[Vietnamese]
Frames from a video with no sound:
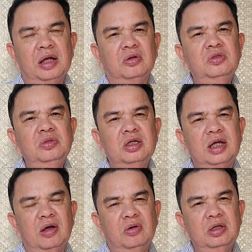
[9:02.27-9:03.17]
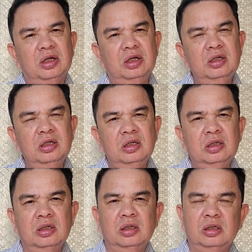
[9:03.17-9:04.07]
mà có số tiền nào có thể
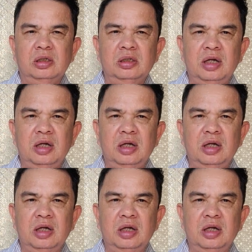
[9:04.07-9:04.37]
à,